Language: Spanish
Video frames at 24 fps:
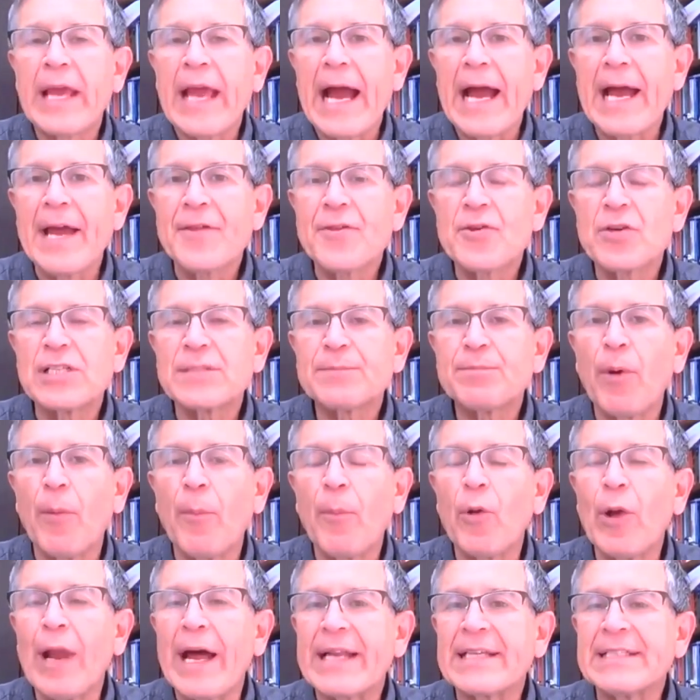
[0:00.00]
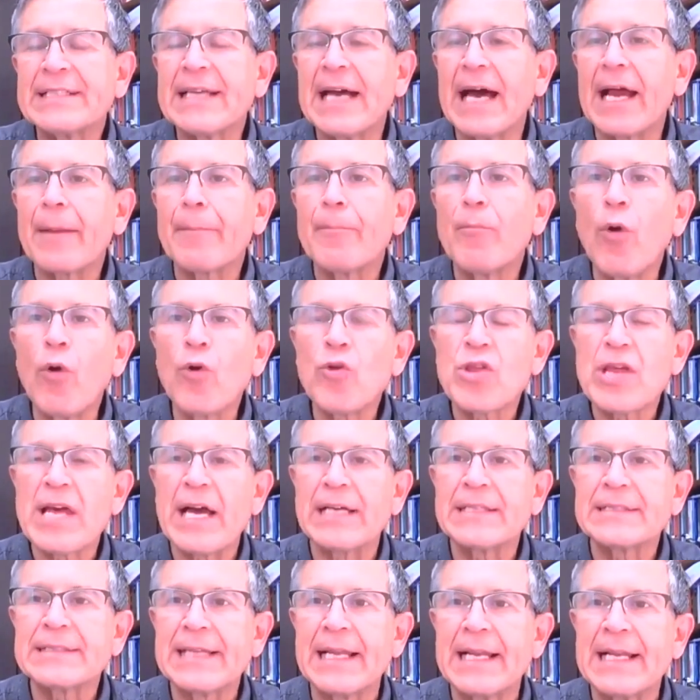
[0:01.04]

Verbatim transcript: que ha hecho es popularizar muchas